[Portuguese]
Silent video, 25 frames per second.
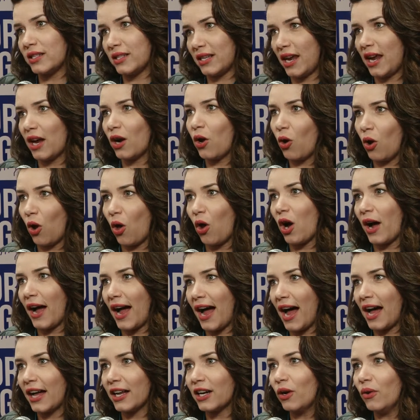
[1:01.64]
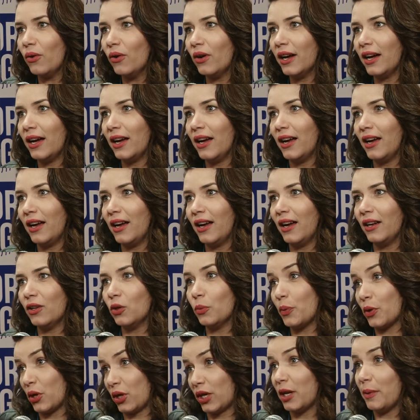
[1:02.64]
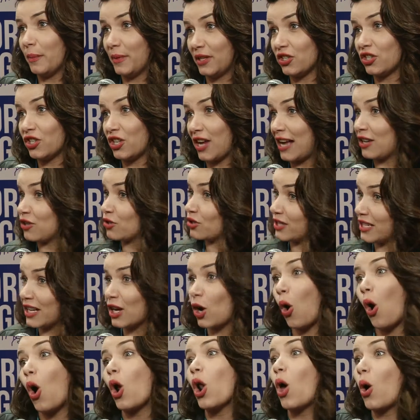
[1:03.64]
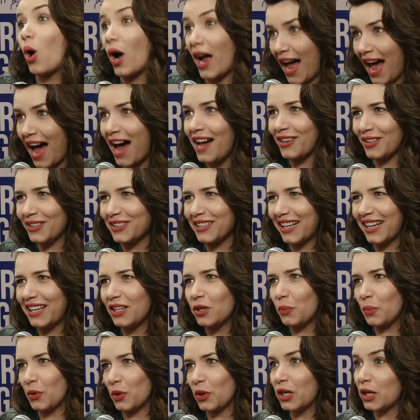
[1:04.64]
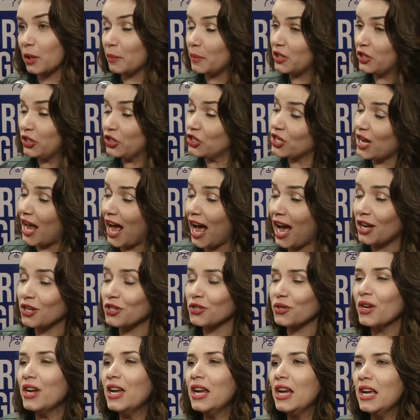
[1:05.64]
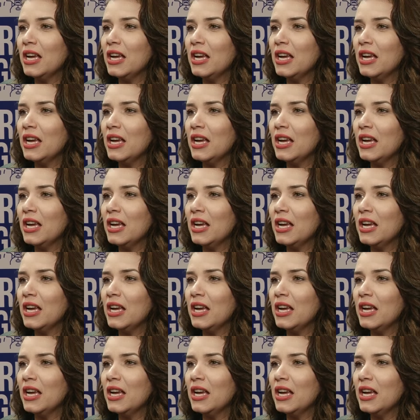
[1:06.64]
se recolocaram é, no programa de estágio, se colocaram né, no programa de estágio